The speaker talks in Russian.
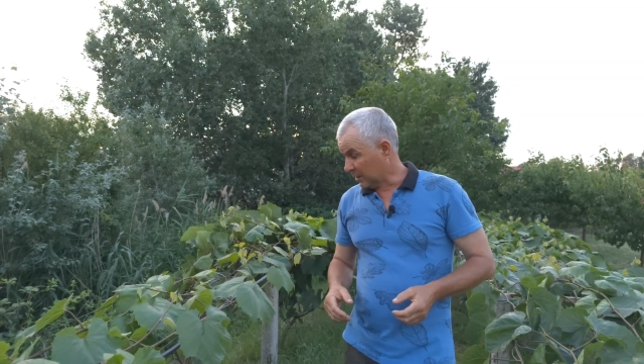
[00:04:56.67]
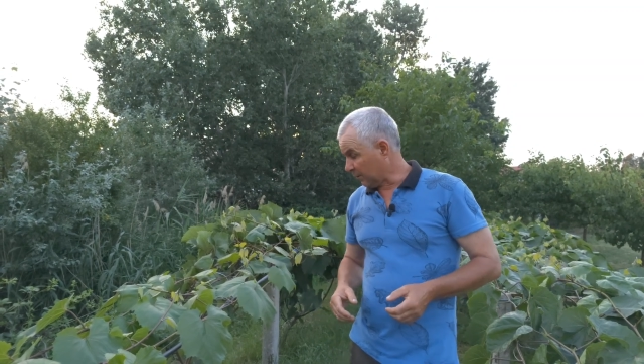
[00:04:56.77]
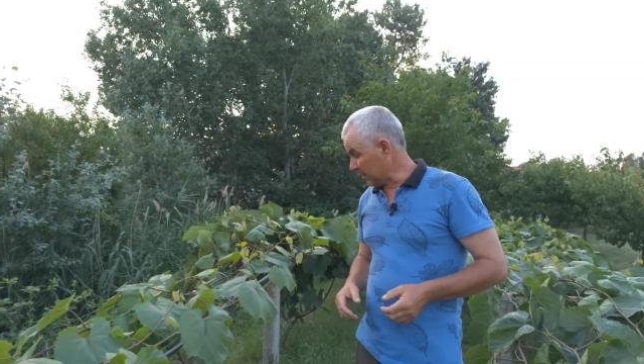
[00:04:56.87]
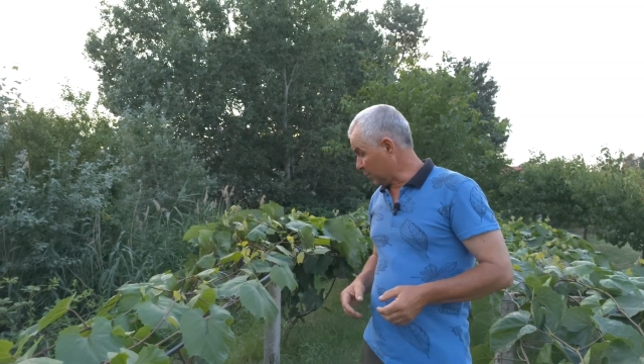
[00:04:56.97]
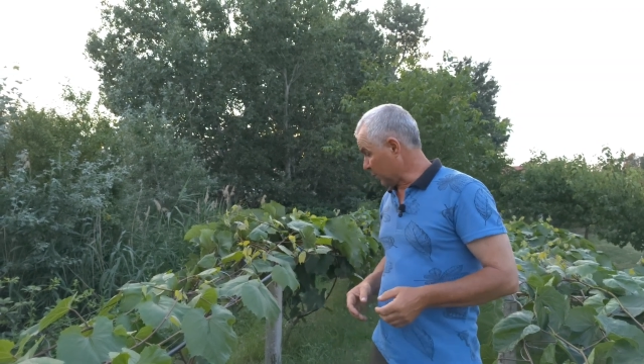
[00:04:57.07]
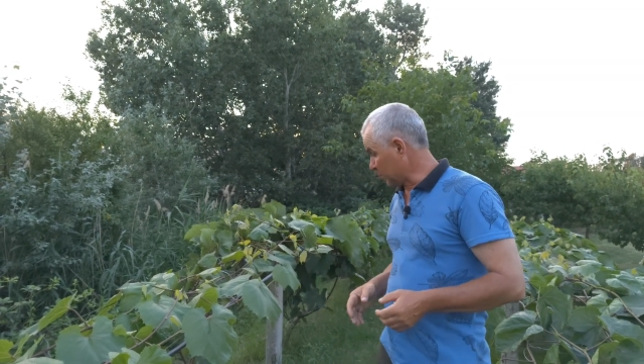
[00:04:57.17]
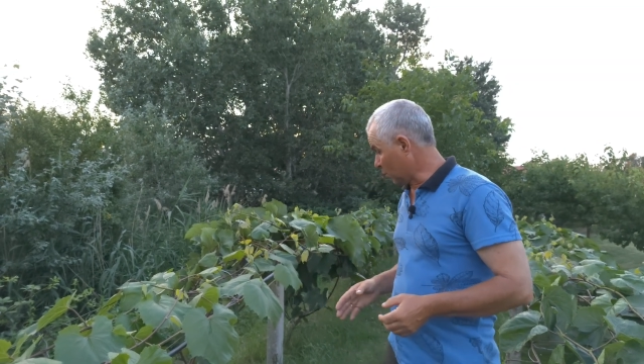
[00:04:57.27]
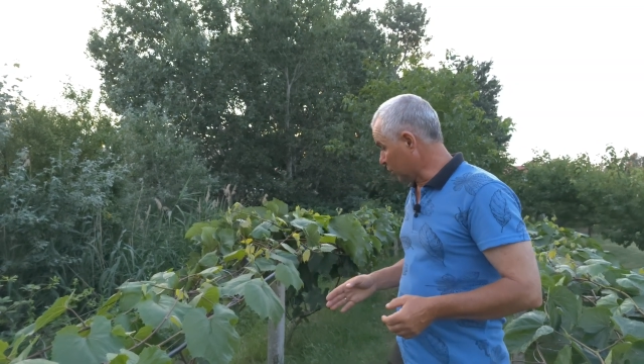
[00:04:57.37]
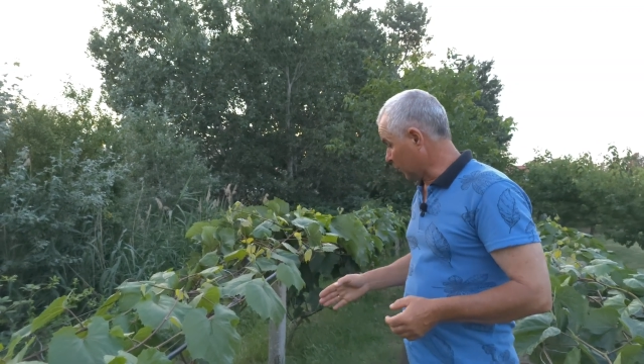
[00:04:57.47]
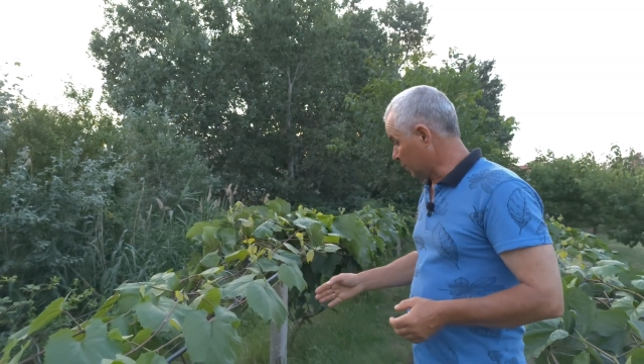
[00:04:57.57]
Давайте
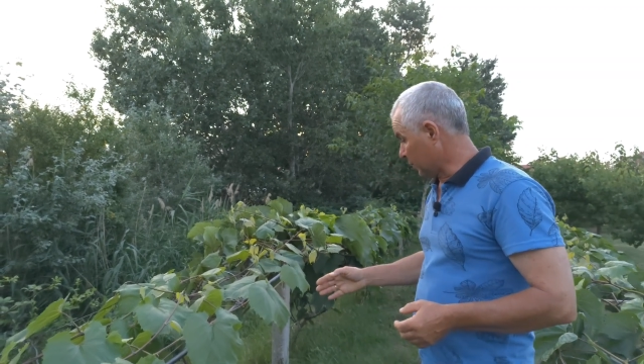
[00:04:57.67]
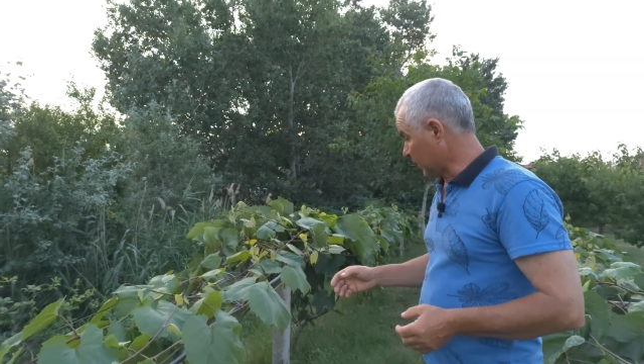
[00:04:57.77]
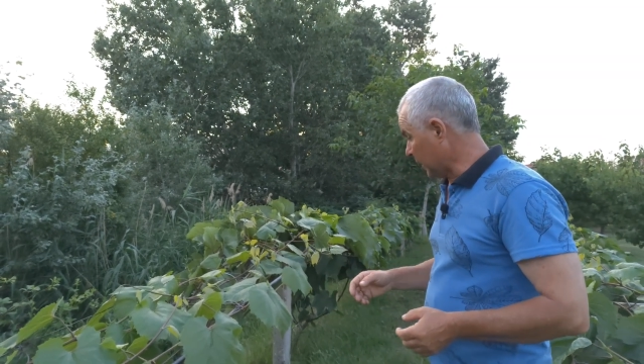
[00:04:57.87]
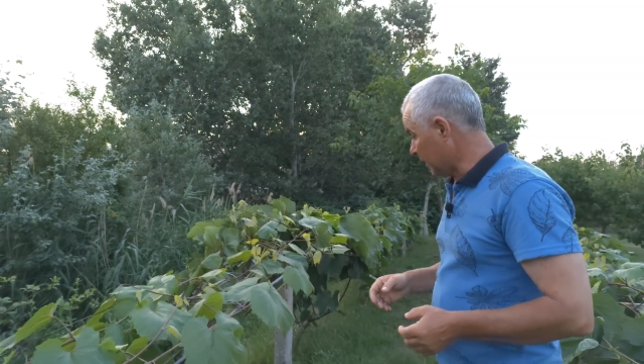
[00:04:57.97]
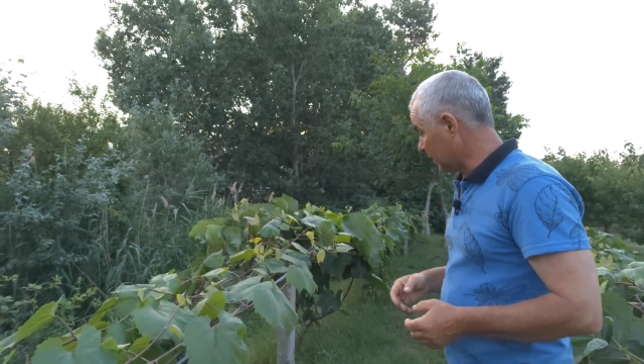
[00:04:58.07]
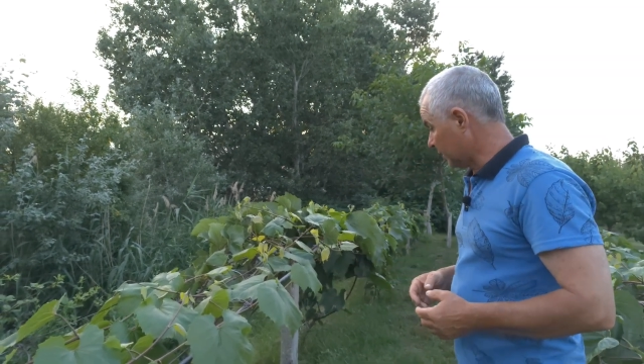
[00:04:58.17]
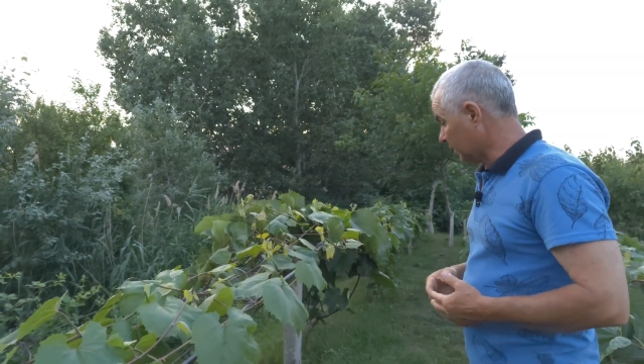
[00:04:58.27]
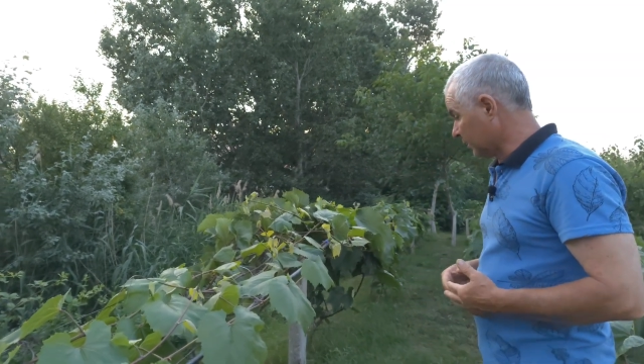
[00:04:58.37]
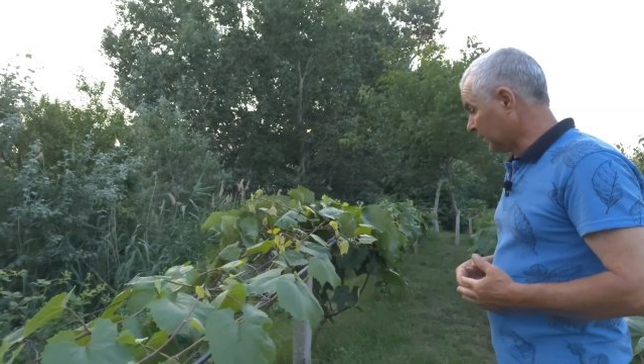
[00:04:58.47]
посмотрим на э,